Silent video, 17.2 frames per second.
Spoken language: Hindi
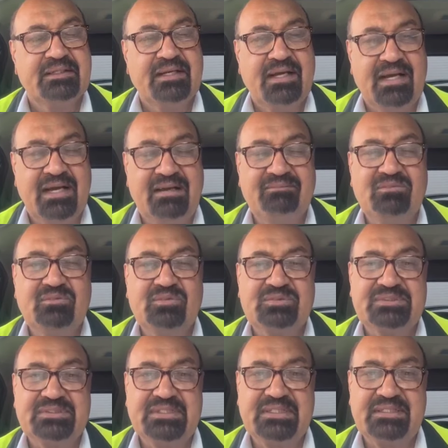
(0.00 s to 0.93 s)
हम
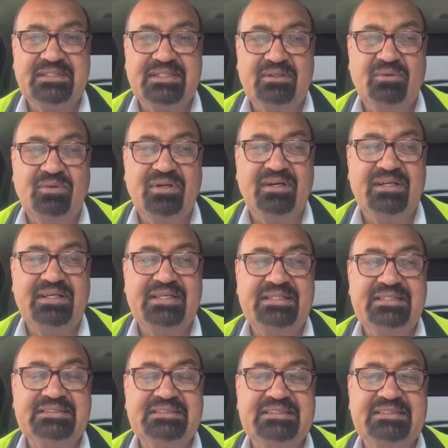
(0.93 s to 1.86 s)
उसके देखो
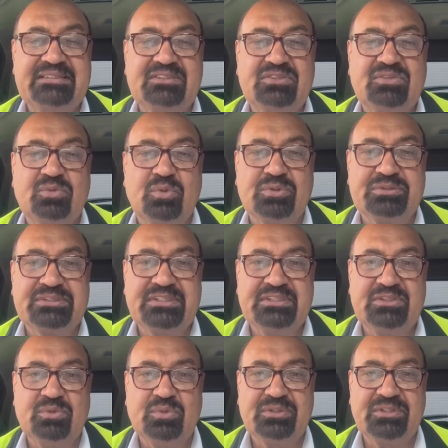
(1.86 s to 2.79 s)
इस कोर्स की
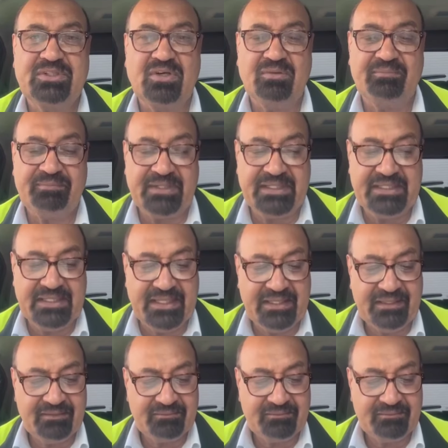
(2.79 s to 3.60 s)
जरूरत क्यों पड़ी है